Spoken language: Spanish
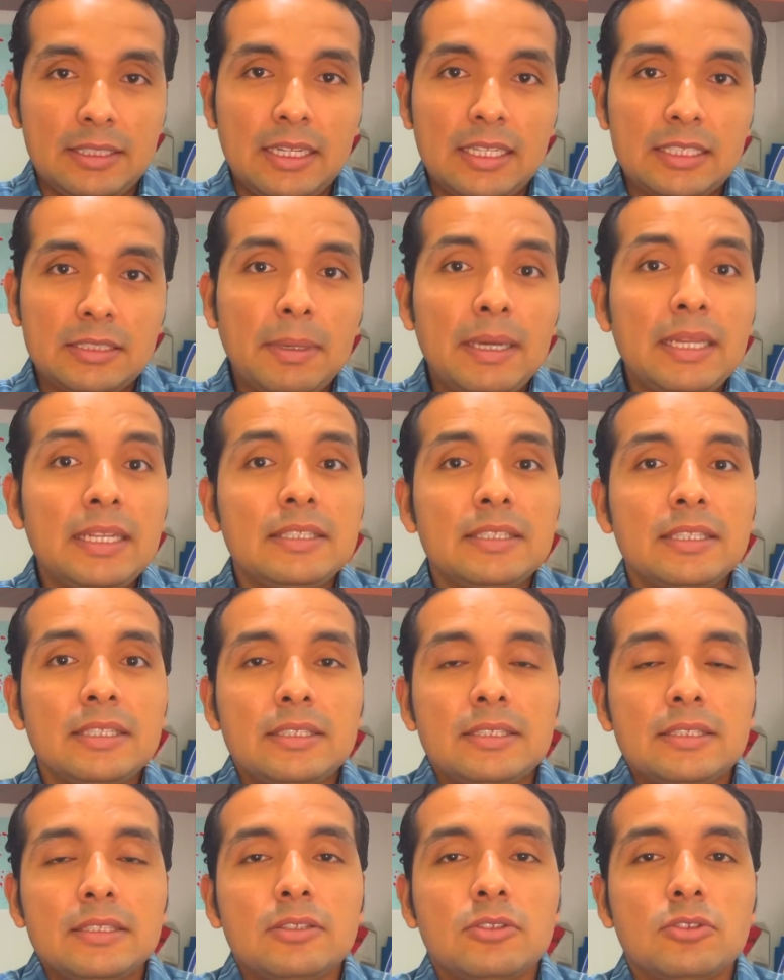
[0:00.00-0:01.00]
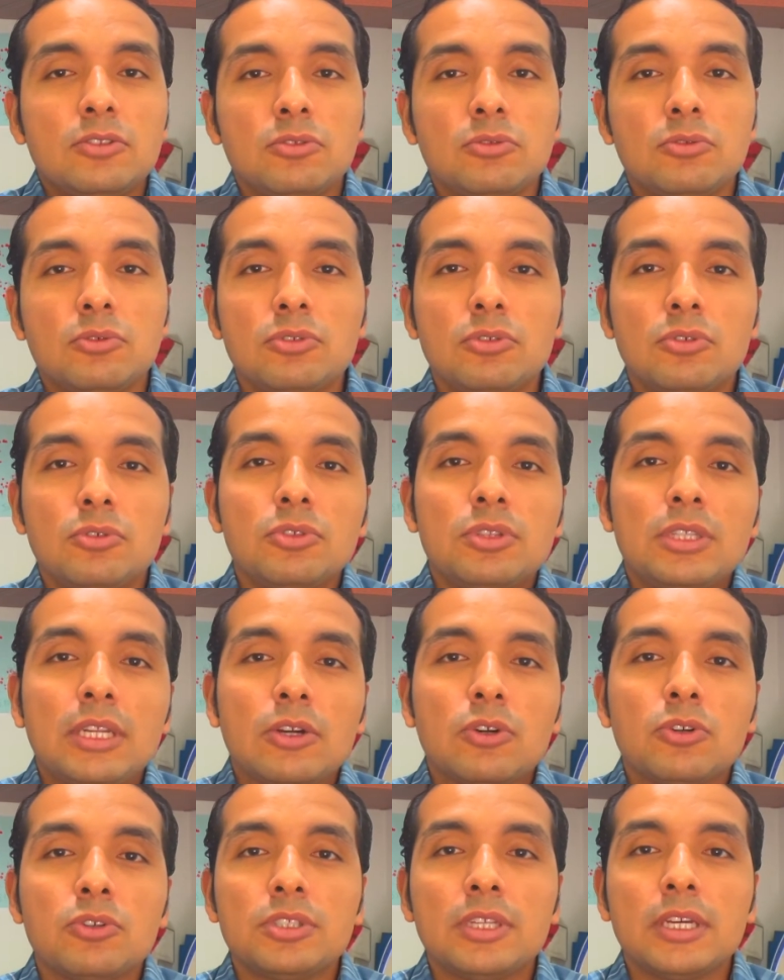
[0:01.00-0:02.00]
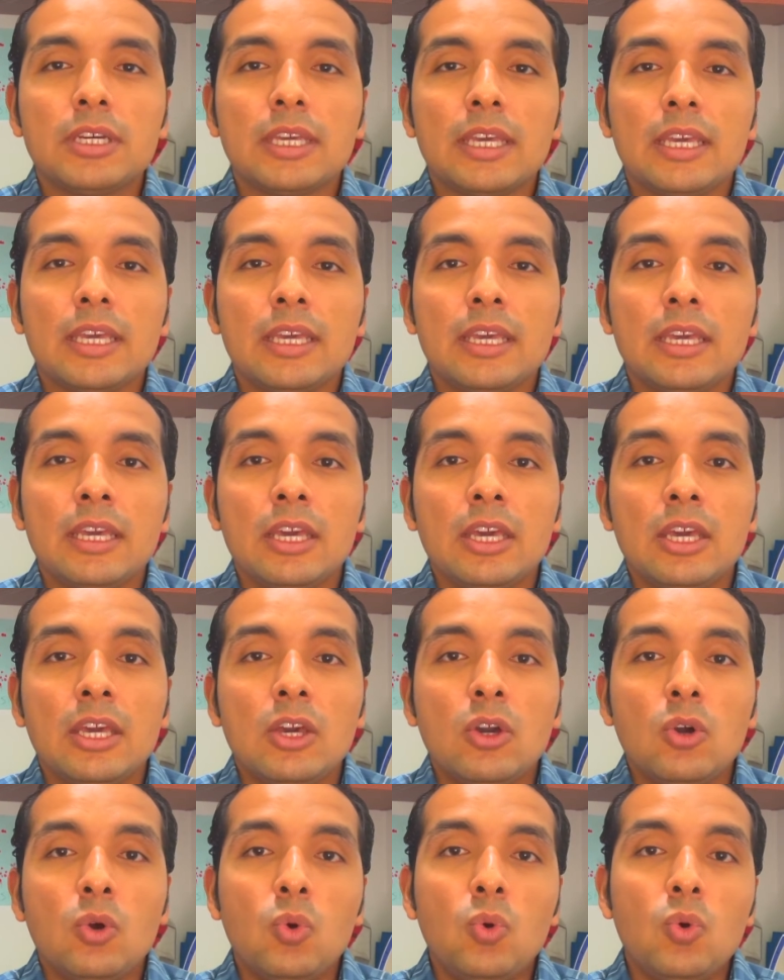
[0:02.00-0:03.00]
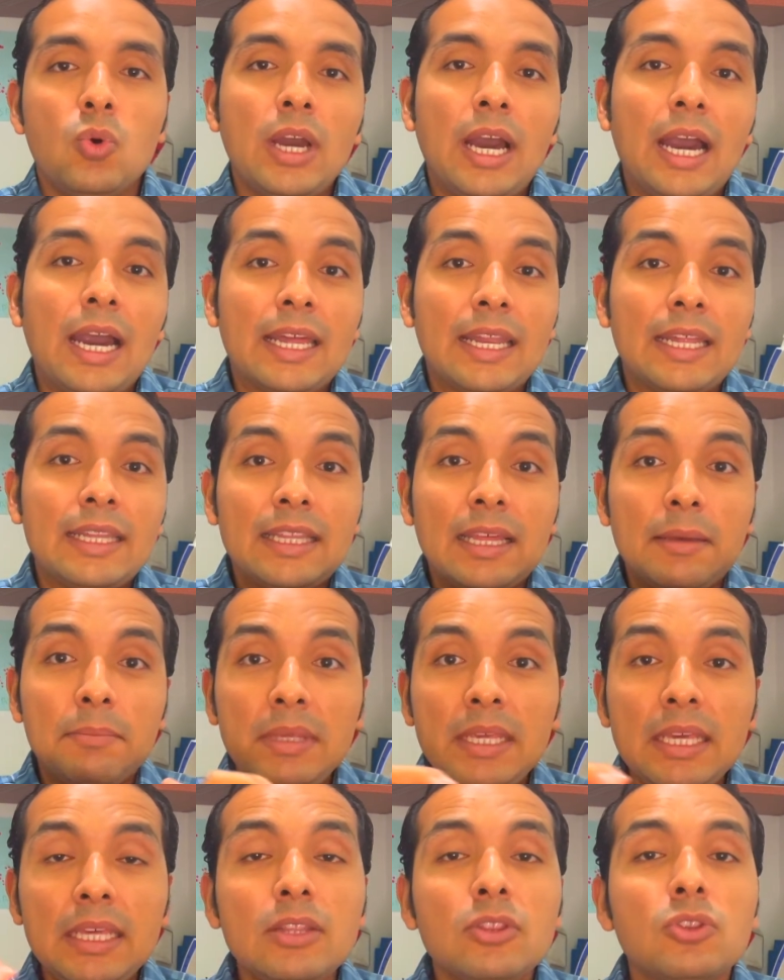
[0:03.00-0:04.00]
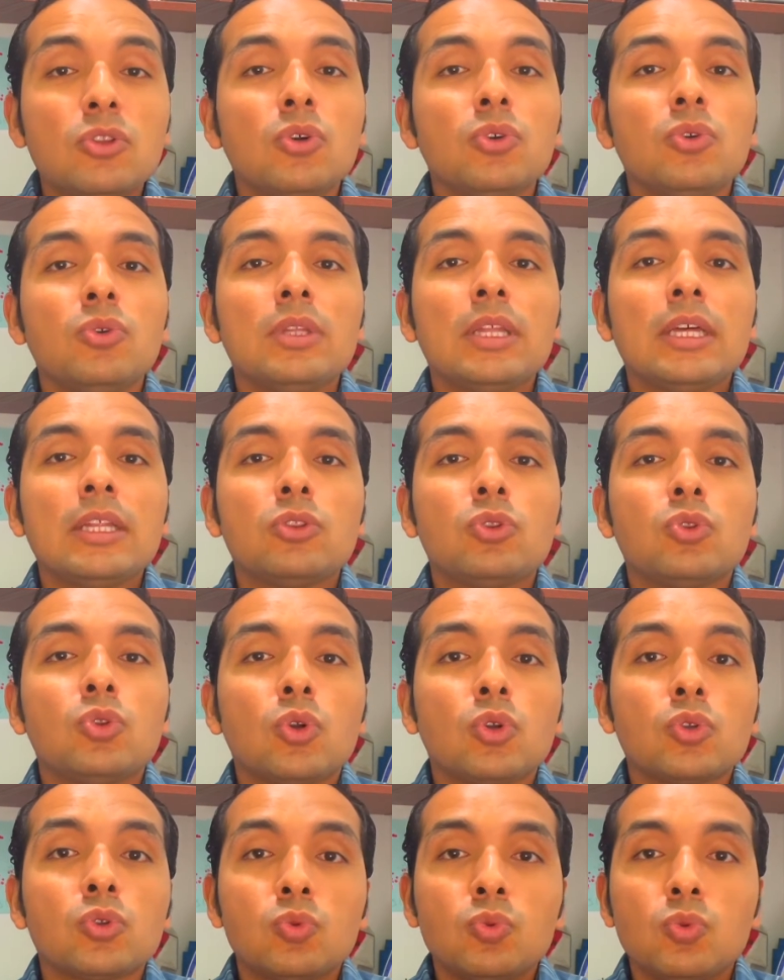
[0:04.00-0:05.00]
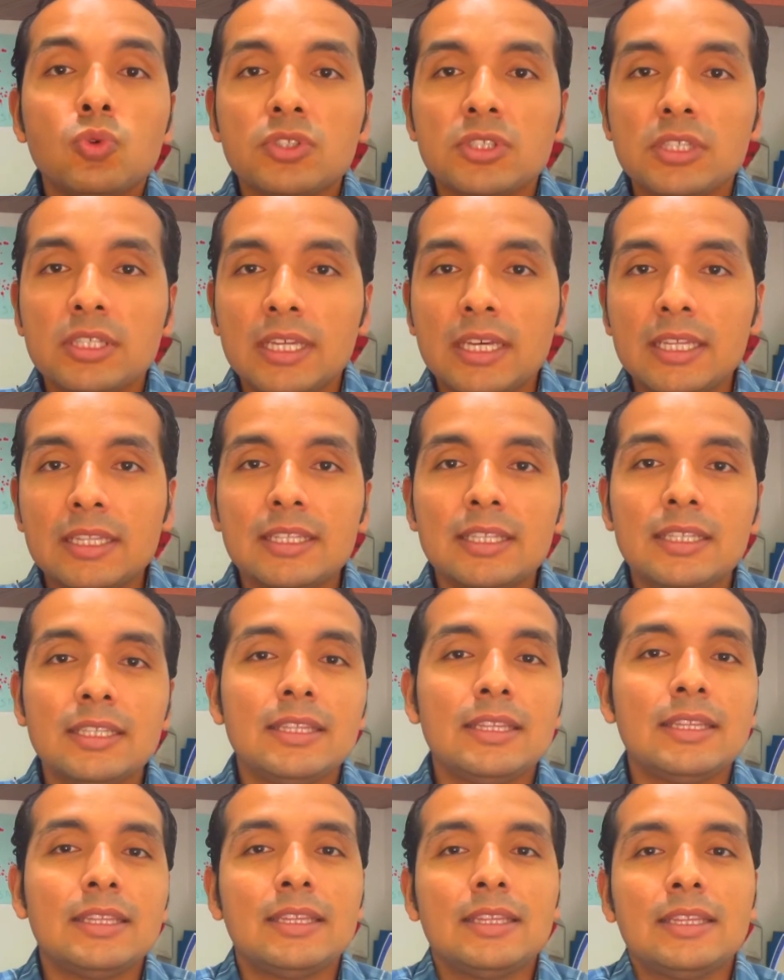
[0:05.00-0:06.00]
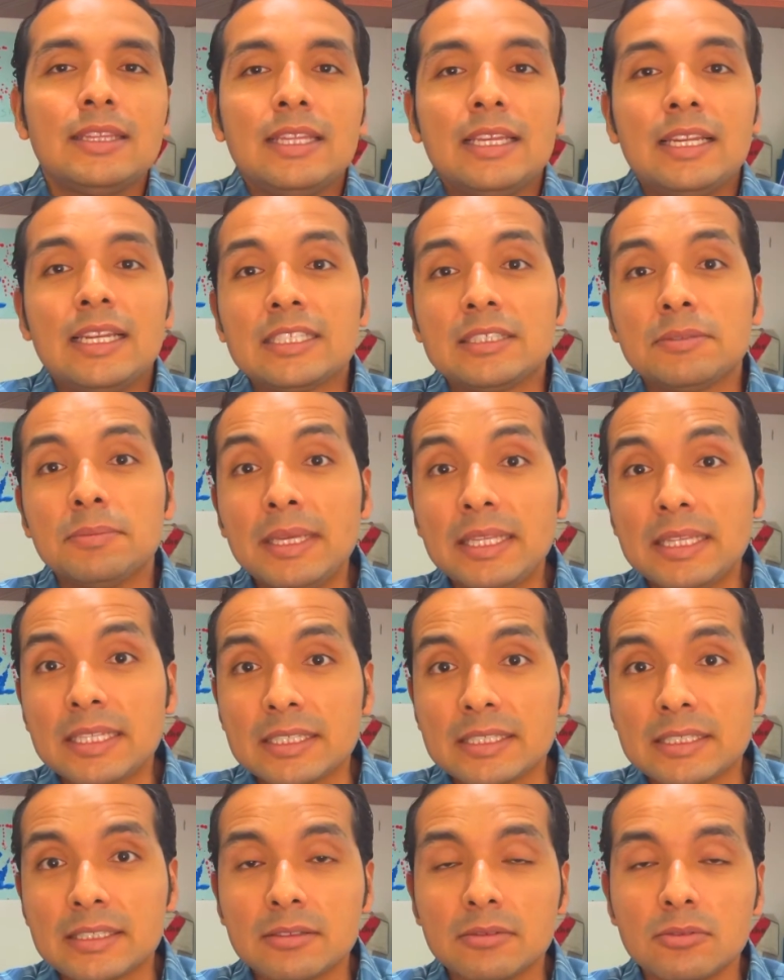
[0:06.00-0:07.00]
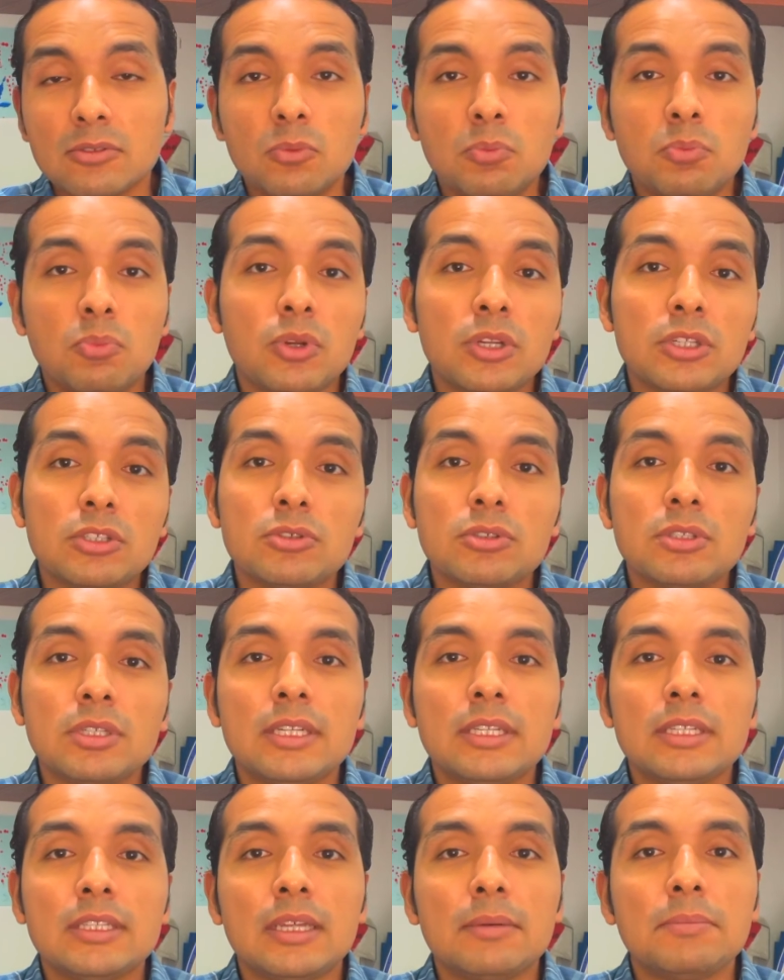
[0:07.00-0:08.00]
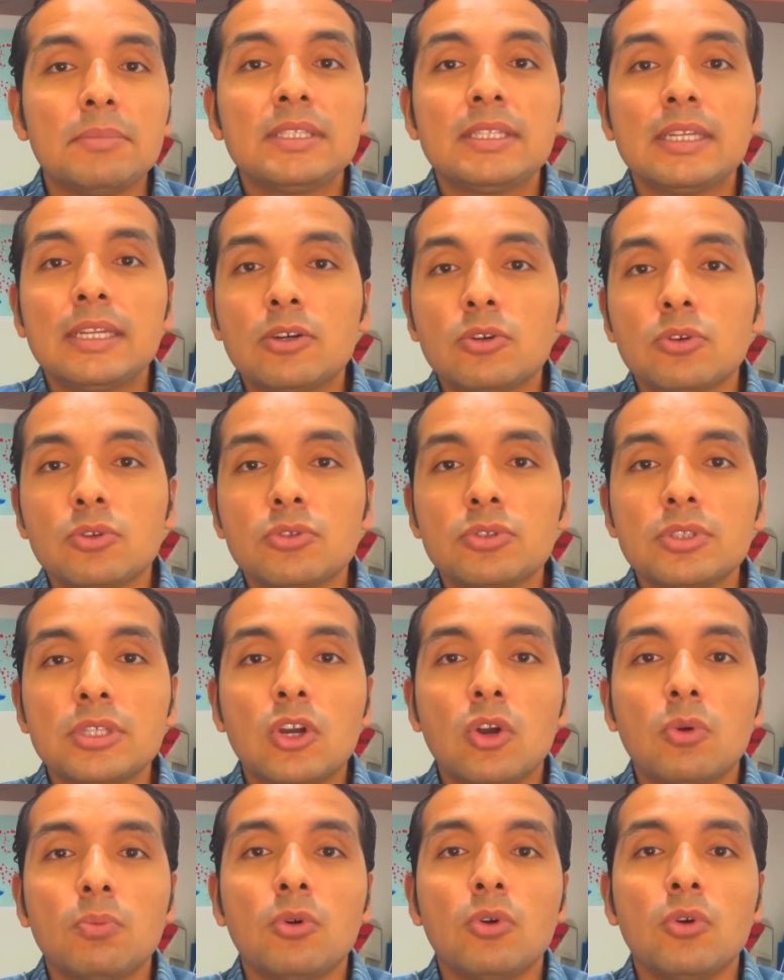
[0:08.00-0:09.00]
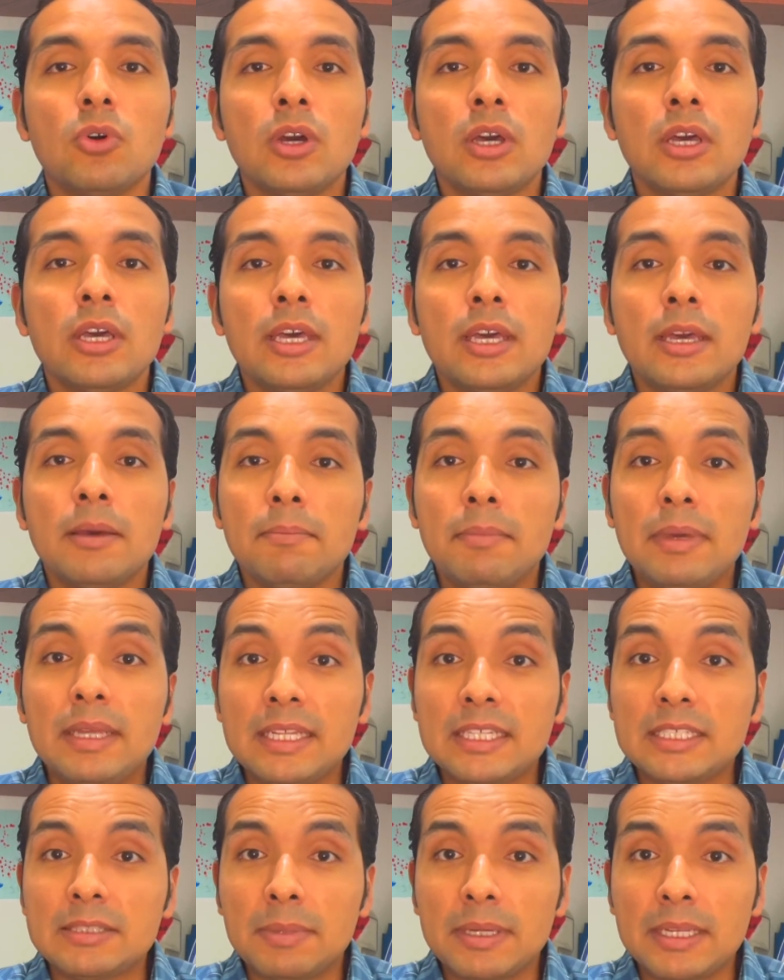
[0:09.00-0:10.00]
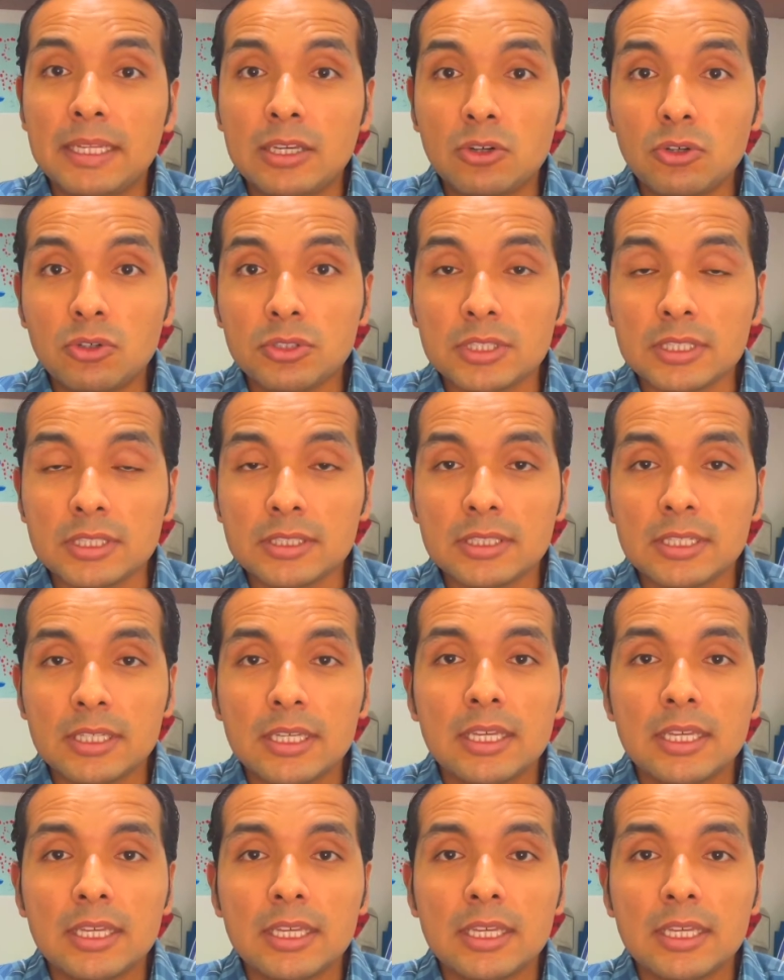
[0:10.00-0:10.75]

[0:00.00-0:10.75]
Las varices no son otra cosa que un agrandamiento y una tortuosidad de las venas, Por eso se también se le conoce como venas varicosas